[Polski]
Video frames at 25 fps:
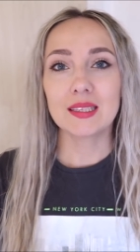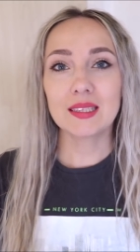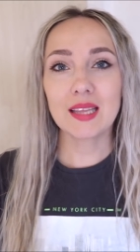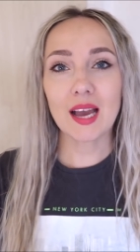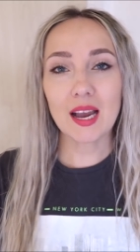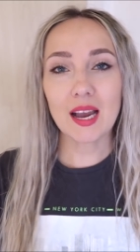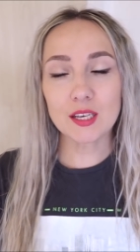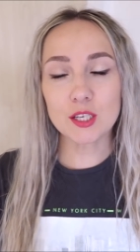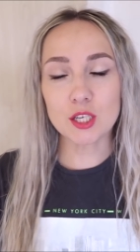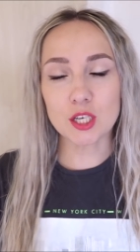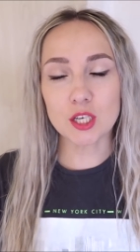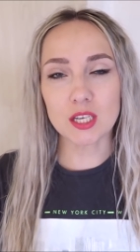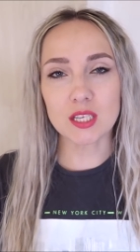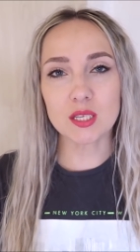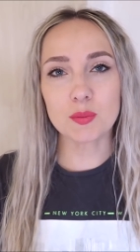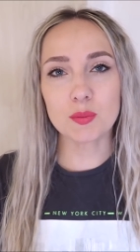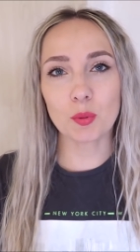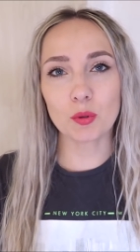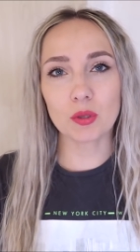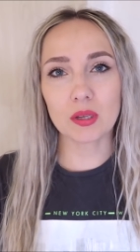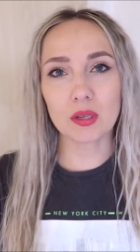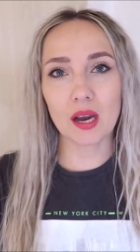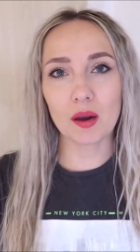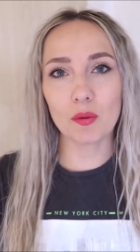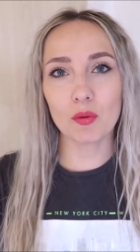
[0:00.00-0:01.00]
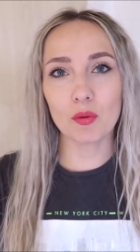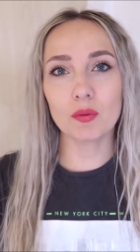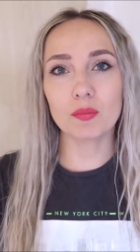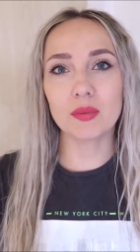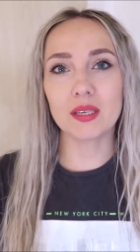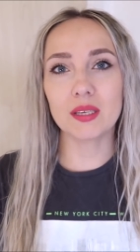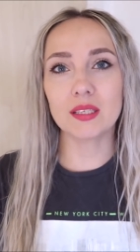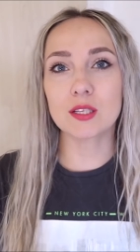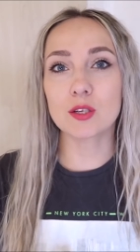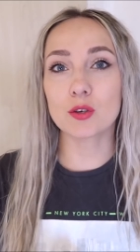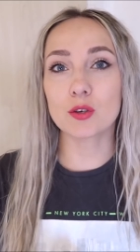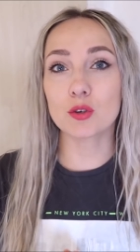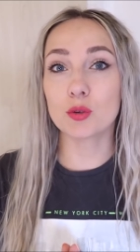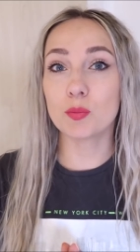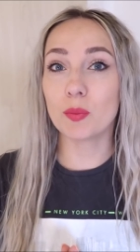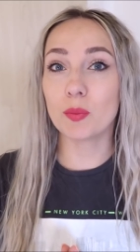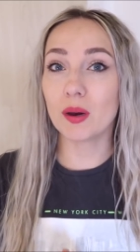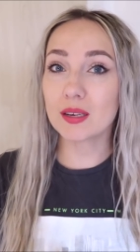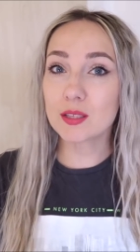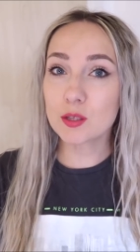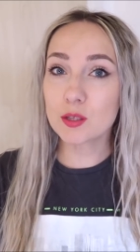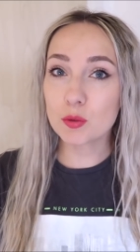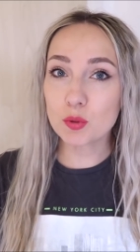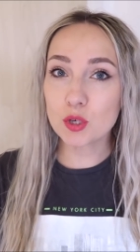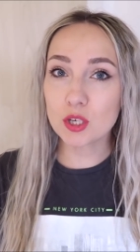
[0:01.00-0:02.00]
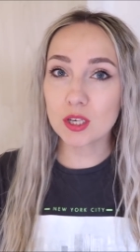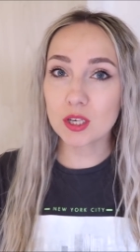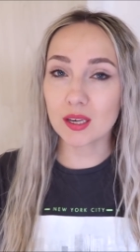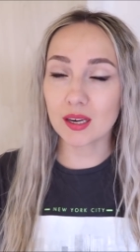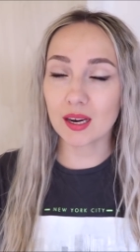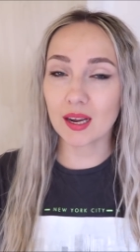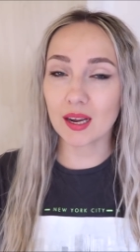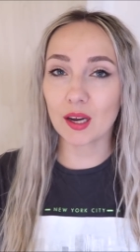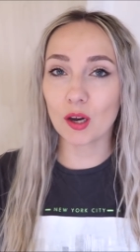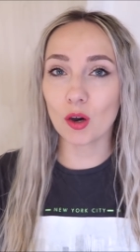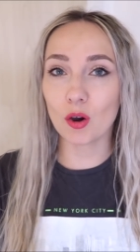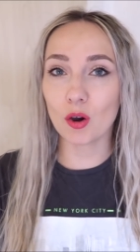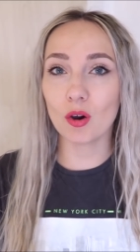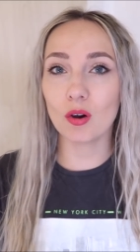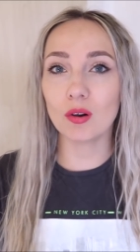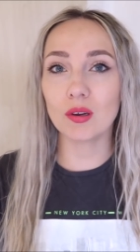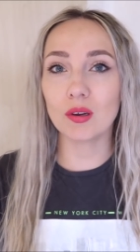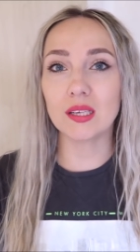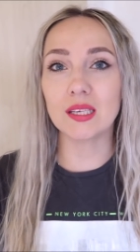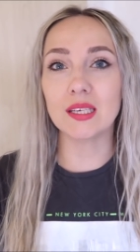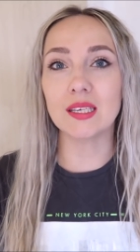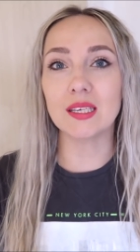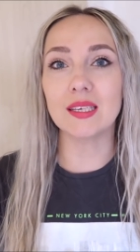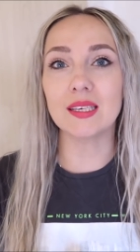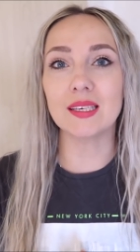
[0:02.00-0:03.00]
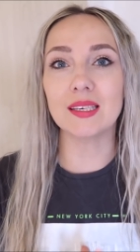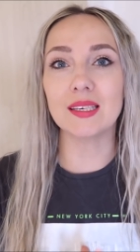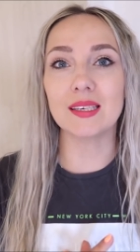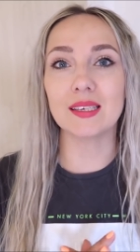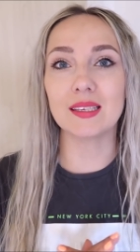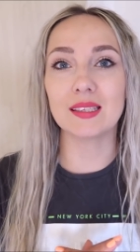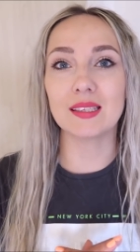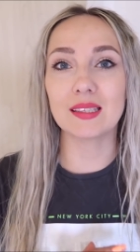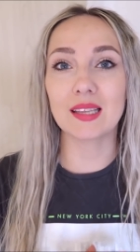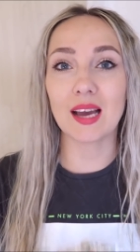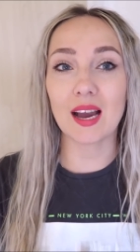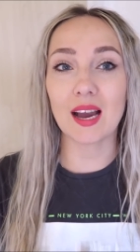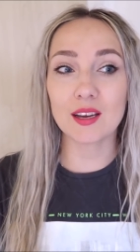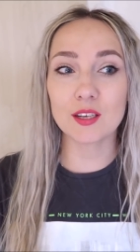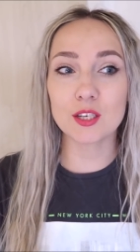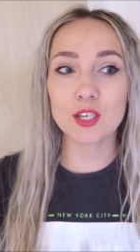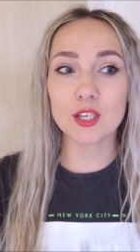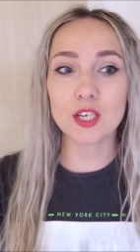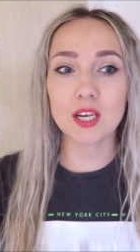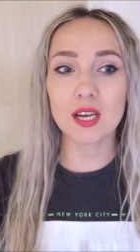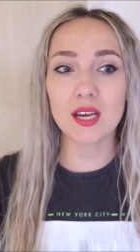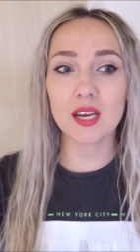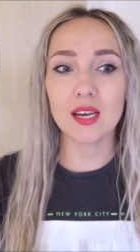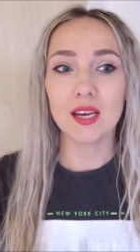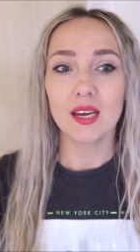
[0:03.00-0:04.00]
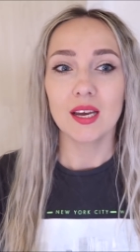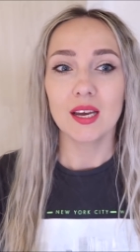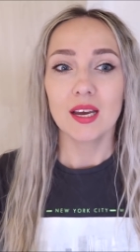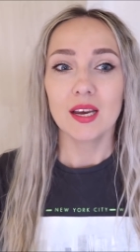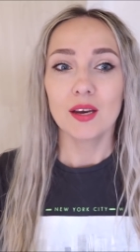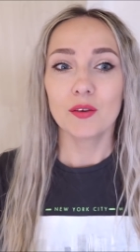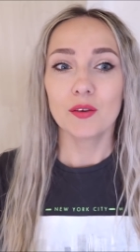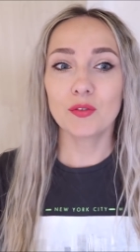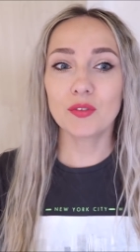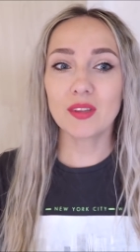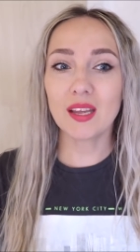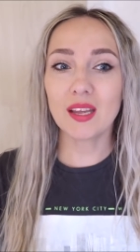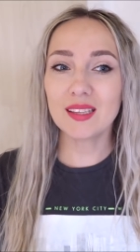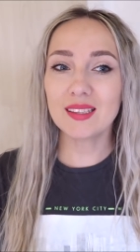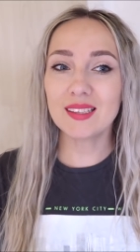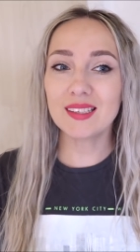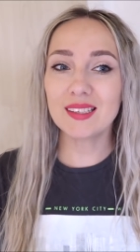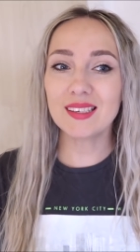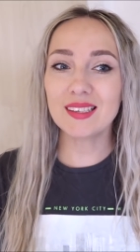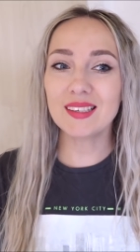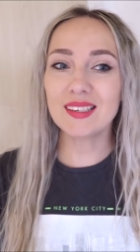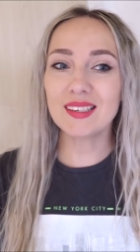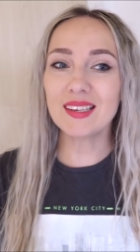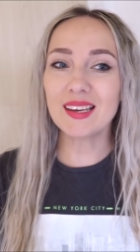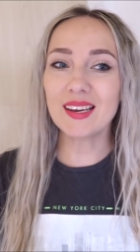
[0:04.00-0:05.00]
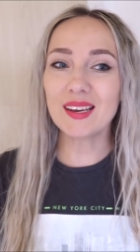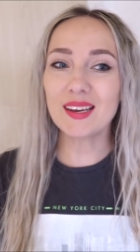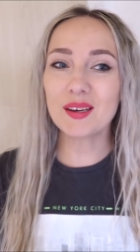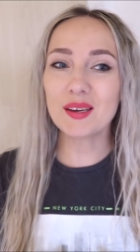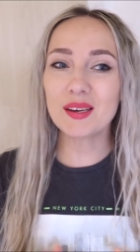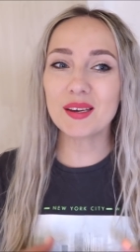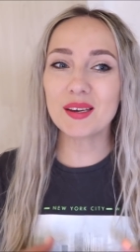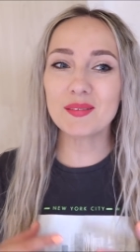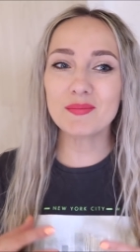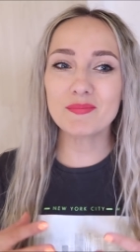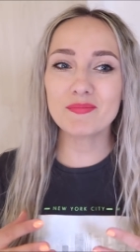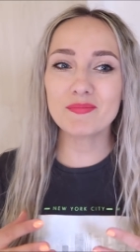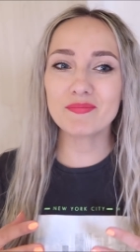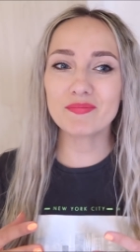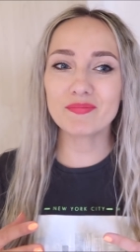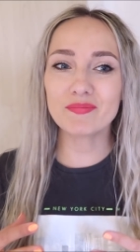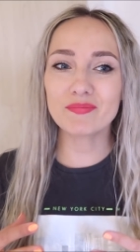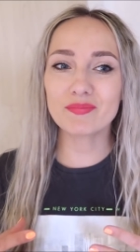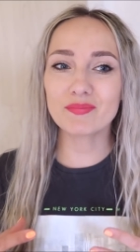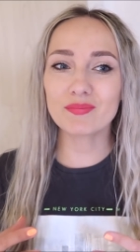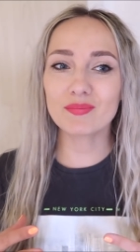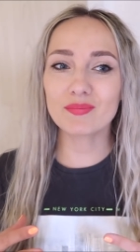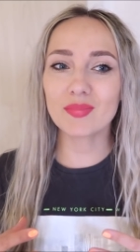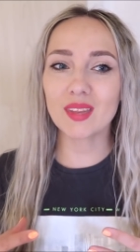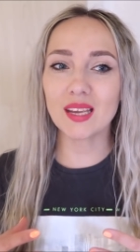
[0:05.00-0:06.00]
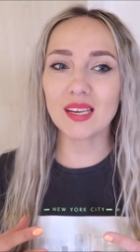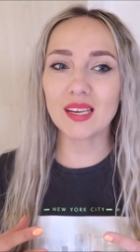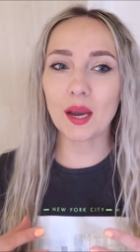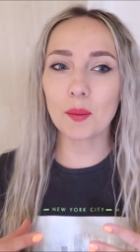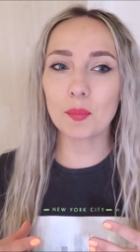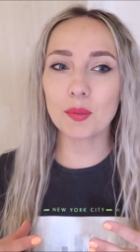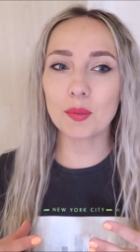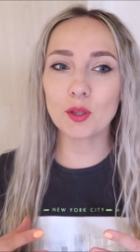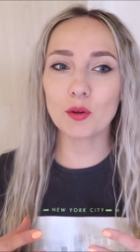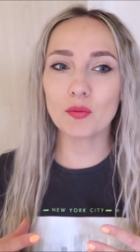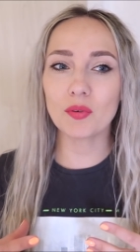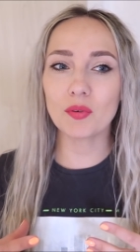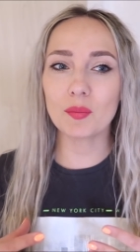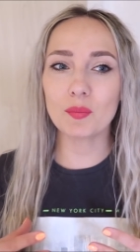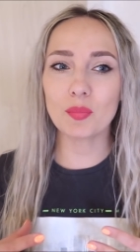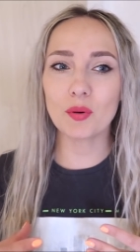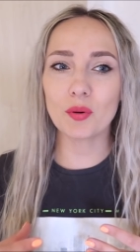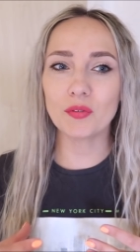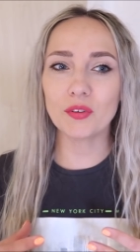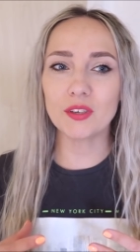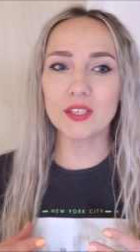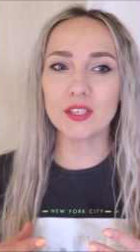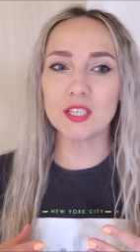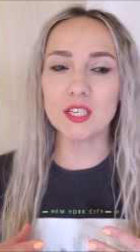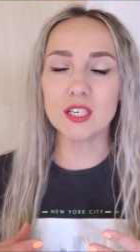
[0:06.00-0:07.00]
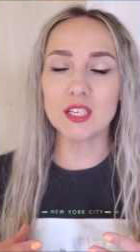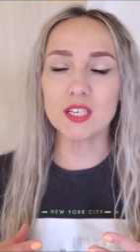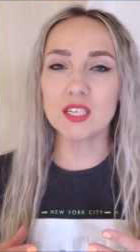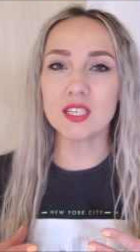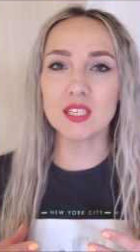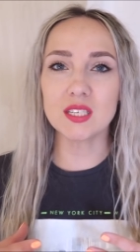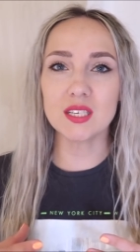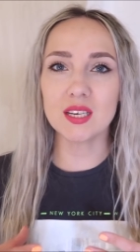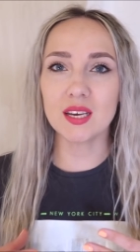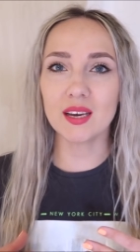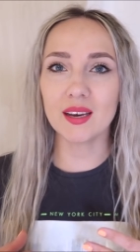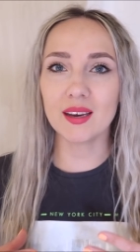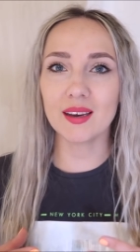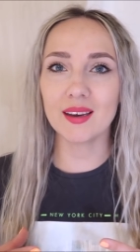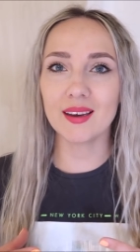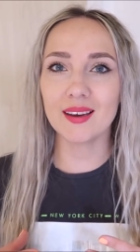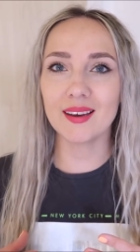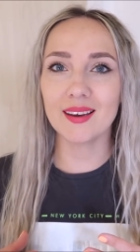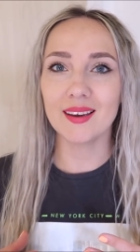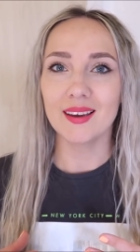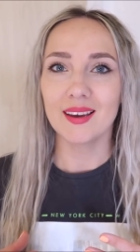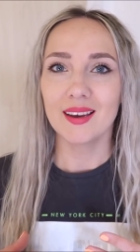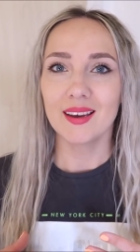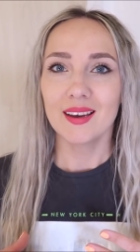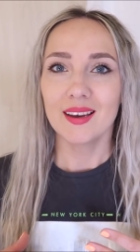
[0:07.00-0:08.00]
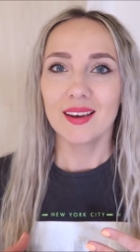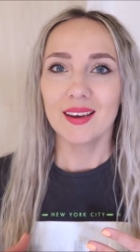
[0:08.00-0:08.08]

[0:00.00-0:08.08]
także spotkało mnie coś bardzo przykrego i także wtedy nie, mm, jakby to wam powiedzieć, nie,